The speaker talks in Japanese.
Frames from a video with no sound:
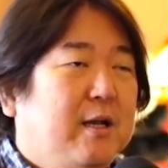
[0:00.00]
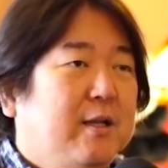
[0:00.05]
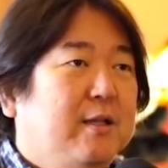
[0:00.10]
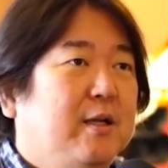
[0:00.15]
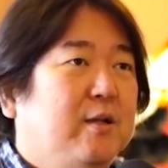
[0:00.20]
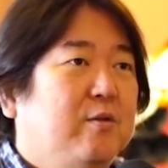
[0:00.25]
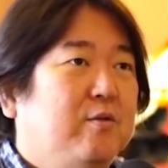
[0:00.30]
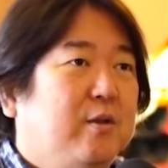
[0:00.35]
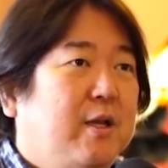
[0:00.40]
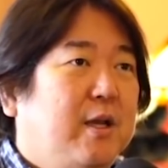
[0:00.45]
な
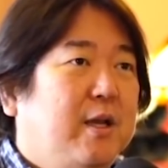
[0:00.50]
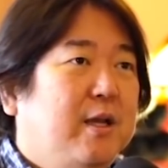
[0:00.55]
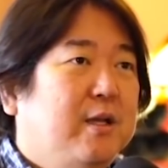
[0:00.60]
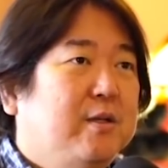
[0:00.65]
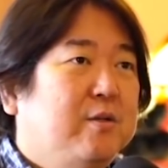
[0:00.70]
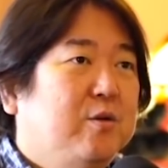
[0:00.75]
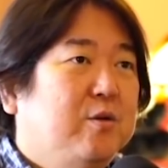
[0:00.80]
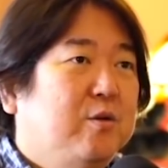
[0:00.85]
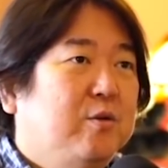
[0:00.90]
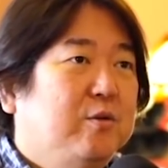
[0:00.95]
ので
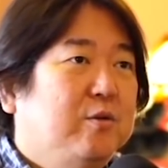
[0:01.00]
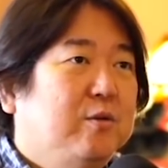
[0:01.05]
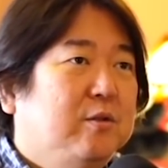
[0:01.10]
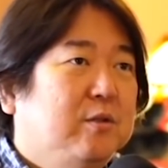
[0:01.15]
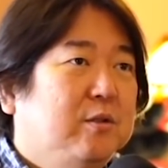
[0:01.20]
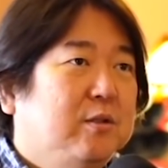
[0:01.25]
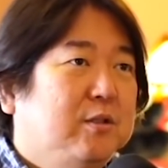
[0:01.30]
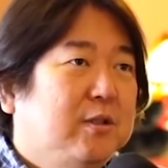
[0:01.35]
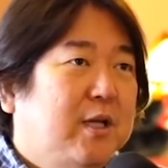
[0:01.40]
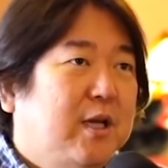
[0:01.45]
その
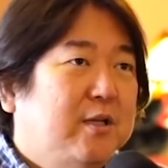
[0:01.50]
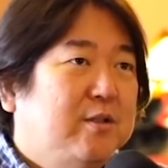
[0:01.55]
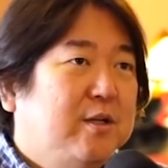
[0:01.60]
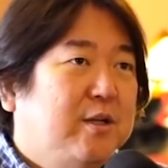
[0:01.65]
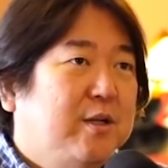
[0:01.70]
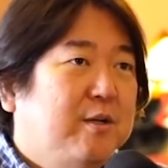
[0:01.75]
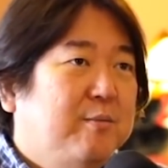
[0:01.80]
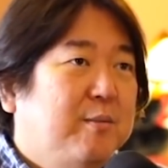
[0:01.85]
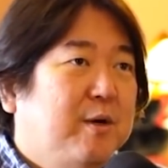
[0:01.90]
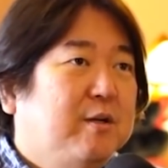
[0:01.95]
最終的
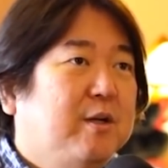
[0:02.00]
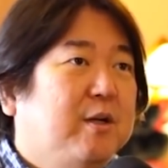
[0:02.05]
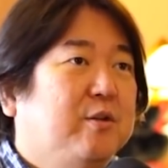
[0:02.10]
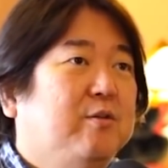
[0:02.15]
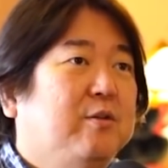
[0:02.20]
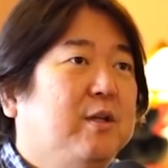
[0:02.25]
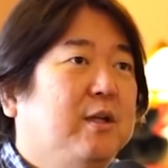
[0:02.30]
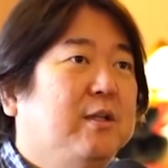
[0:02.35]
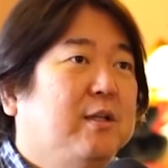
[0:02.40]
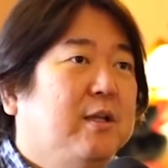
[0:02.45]
にうまくいく
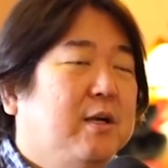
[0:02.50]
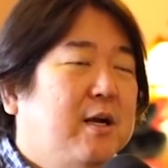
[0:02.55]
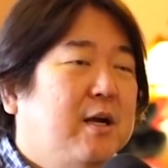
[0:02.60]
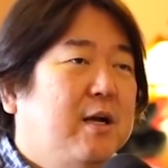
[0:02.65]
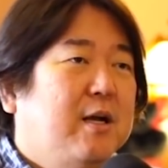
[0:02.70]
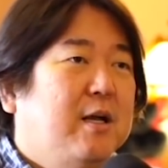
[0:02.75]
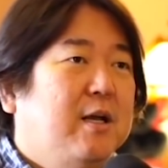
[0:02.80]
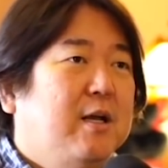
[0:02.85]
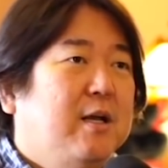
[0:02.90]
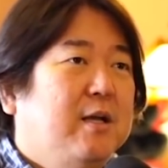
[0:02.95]
んだった
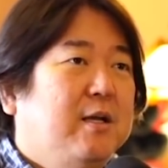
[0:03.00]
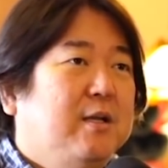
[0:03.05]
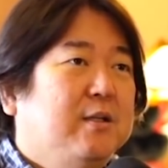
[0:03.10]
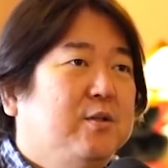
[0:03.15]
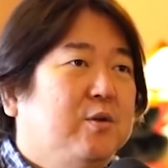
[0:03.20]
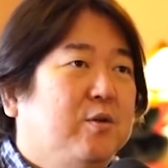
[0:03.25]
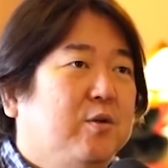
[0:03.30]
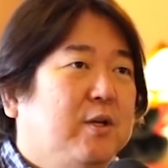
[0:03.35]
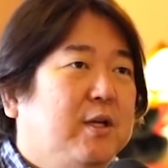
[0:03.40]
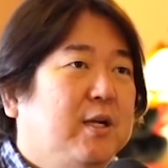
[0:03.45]
ら
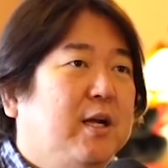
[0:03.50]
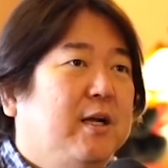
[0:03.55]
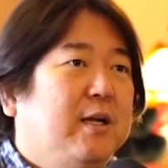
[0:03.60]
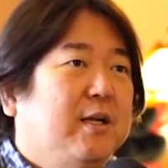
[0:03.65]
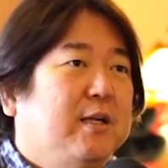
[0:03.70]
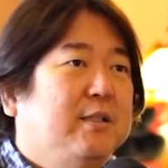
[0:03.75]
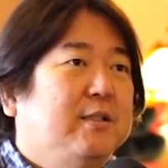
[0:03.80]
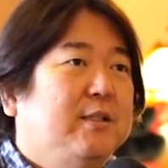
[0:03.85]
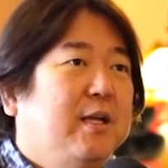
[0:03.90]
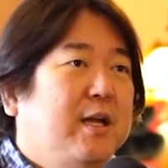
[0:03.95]
その
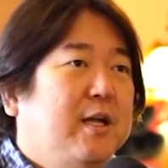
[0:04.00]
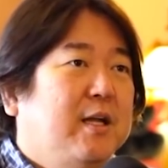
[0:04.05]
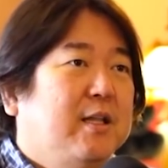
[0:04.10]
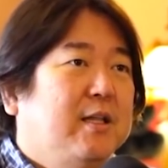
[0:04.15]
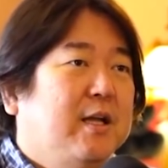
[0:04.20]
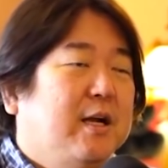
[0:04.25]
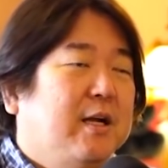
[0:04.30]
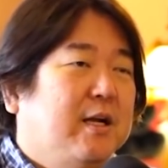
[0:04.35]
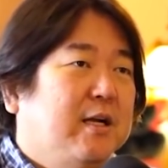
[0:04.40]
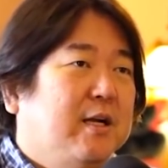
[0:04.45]
イライラして
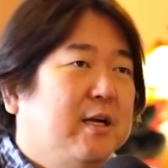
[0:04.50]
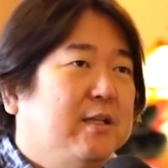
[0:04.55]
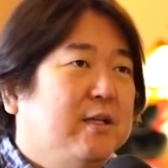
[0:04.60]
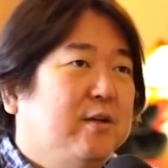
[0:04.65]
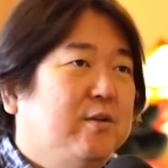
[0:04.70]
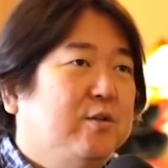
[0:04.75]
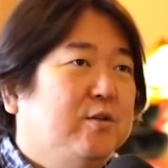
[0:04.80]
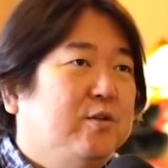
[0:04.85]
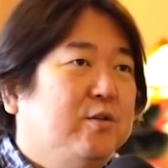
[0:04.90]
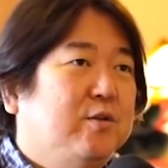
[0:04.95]
誰かに当た
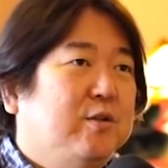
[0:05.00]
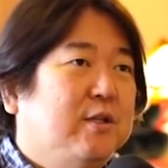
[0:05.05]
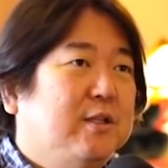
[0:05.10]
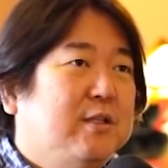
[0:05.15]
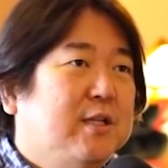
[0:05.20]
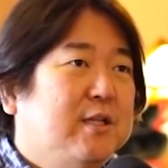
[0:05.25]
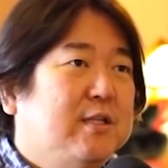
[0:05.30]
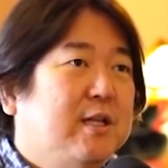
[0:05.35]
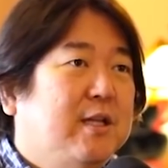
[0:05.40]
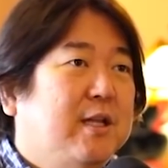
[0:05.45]
る必要って
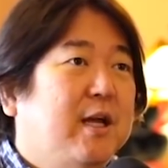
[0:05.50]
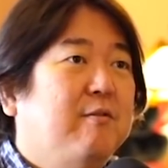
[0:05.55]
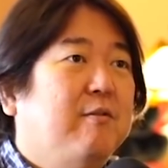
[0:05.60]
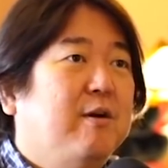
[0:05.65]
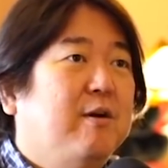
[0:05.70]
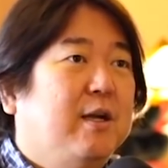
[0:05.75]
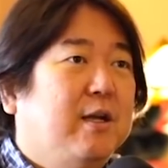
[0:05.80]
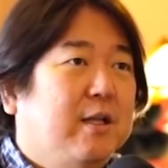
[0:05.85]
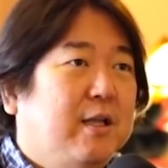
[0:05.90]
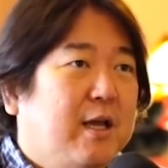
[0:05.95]
全然ないわ
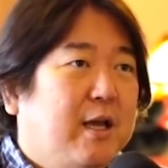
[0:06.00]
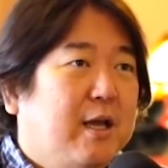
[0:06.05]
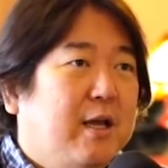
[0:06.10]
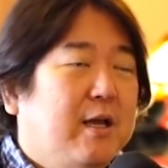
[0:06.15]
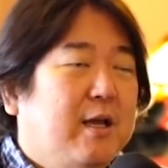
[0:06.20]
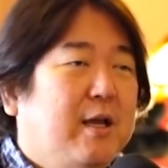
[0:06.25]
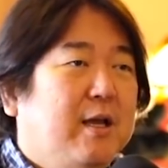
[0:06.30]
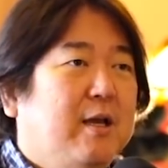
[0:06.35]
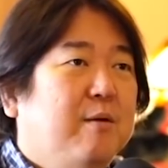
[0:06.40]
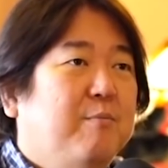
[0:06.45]
けで、
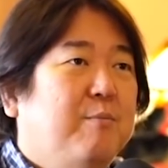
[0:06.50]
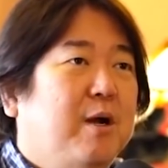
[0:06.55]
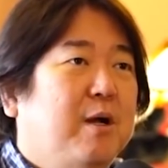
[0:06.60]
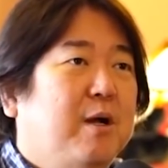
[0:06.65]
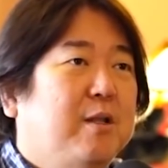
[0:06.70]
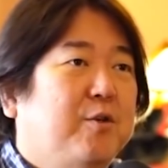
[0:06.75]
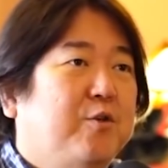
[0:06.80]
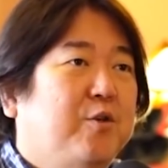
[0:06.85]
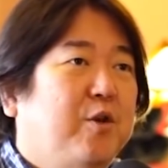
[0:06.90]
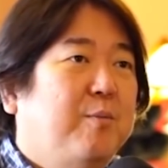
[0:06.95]
まあ、
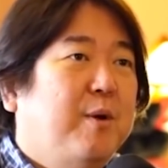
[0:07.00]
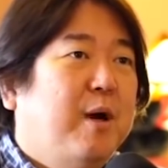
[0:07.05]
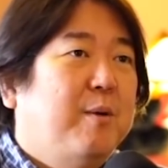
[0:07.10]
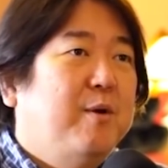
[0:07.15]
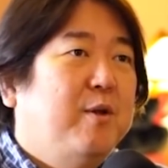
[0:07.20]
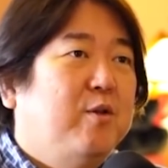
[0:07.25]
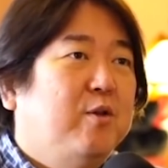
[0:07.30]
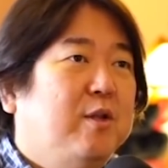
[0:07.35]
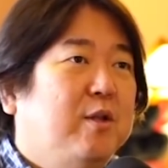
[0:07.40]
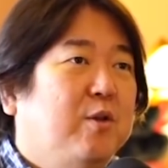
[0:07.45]
例えば
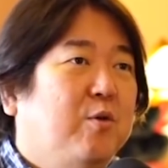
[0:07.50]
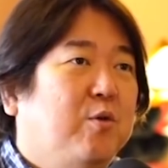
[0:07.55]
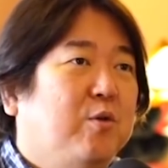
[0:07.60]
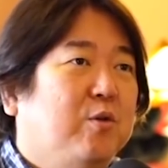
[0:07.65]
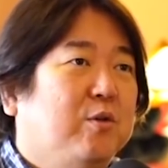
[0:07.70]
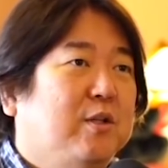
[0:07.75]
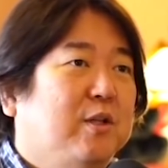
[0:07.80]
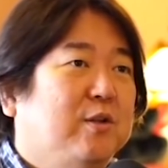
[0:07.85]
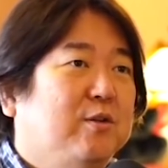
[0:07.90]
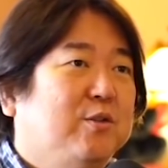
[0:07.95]
雨の日に怒っ
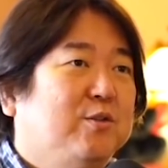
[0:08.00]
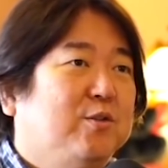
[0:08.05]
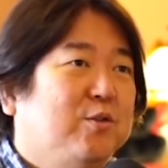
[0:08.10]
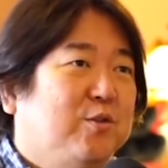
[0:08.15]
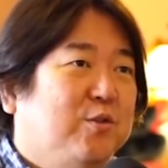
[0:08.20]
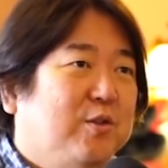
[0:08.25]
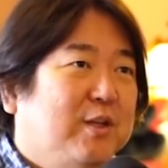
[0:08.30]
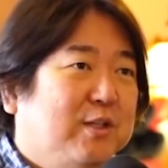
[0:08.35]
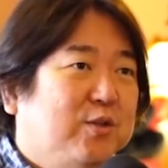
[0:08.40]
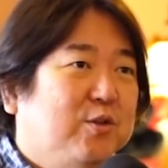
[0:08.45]
てる人
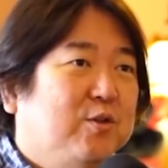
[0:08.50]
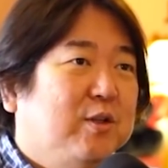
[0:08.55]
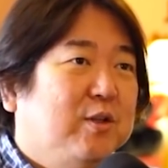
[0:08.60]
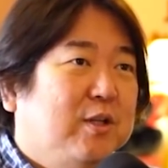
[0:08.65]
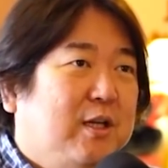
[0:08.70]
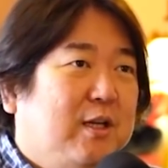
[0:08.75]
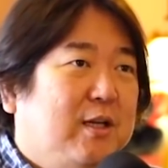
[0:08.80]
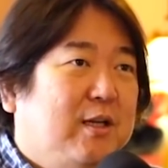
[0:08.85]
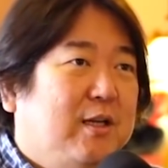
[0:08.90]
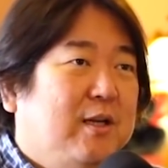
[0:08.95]
と同じよう
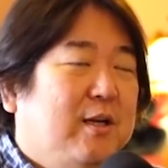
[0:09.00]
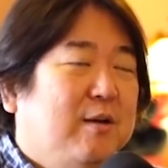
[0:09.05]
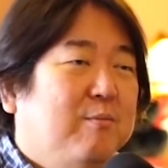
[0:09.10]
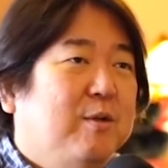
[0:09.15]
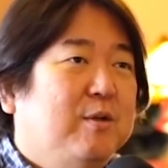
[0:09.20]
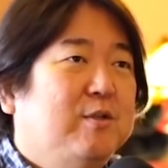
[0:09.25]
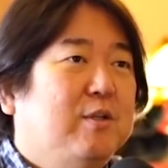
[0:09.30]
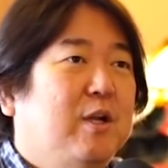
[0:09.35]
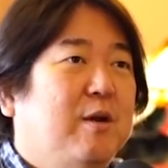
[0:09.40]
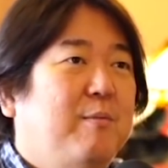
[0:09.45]
に、うん、
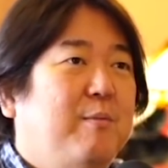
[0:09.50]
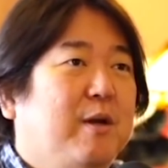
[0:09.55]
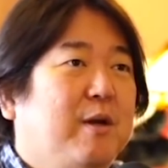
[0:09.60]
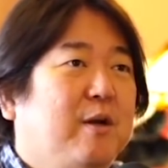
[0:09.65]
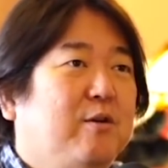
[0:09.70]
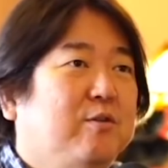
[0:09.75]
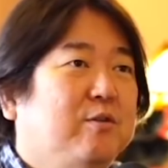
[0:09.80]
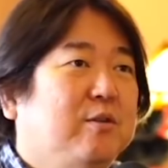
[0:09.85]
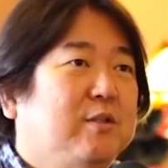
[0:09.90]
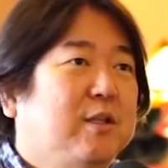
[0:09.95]
別に雨が
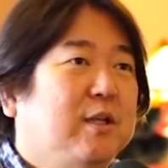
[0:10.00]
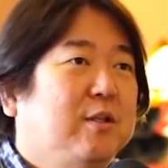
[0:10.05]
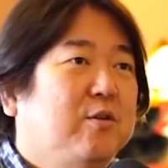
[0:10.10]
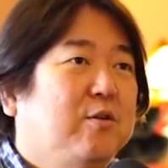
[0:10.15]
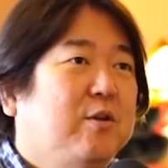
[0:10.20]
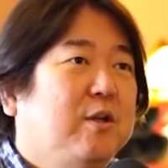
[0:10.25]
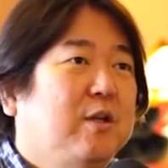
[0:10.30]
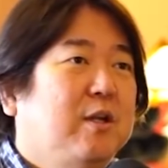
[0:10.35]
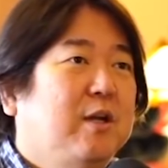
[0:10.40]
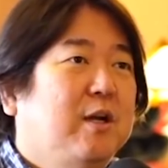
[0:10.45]
降った
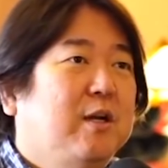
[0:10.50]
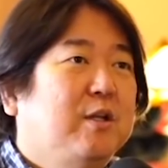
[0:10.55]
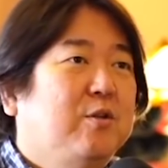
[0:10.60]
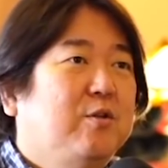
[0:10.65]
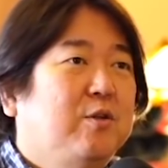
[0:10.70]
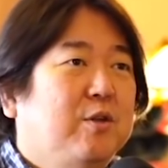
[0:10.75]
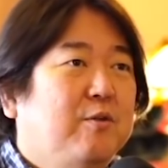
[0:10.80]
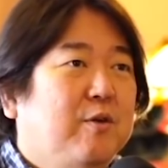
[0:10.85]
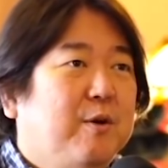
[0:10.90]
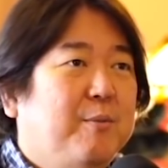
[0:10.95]
時に後
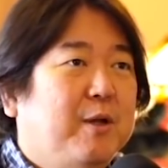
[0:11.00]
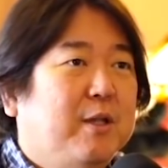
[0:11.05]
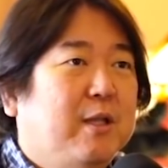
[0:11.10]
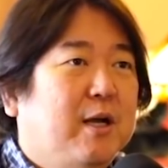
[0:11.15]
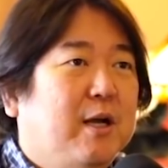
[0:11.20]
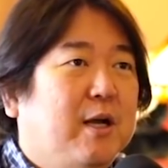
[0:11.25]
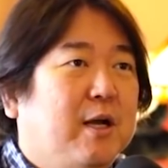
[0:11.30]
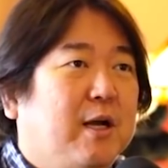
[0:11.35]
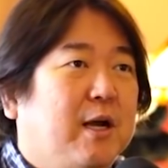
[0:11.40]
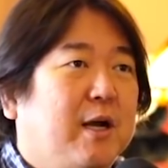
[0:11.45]
にはま
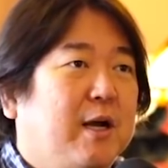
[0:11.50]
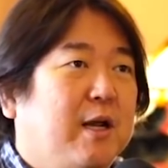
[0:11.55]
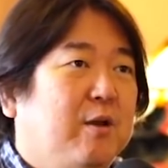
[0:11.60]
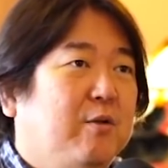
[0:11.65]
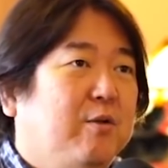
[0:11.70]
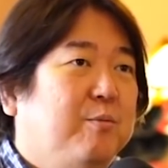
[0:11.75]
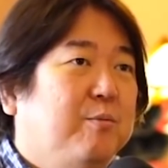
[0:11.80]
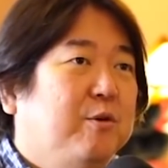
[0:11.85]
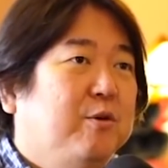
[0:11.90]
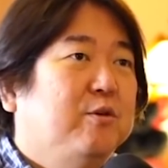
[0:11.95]
た晴れの
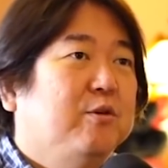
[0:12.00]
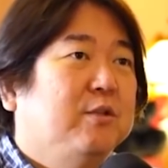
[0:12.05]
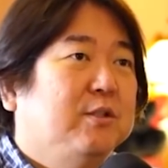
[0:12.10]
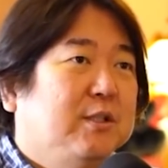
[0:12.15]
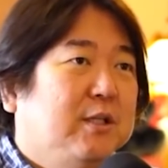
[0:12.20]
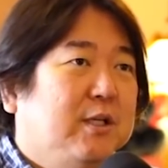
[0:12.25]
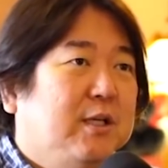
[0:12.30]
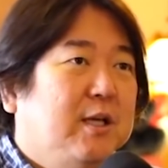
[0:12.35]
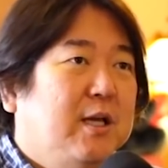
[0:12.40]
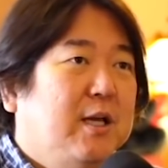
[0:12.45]
日も来るしっ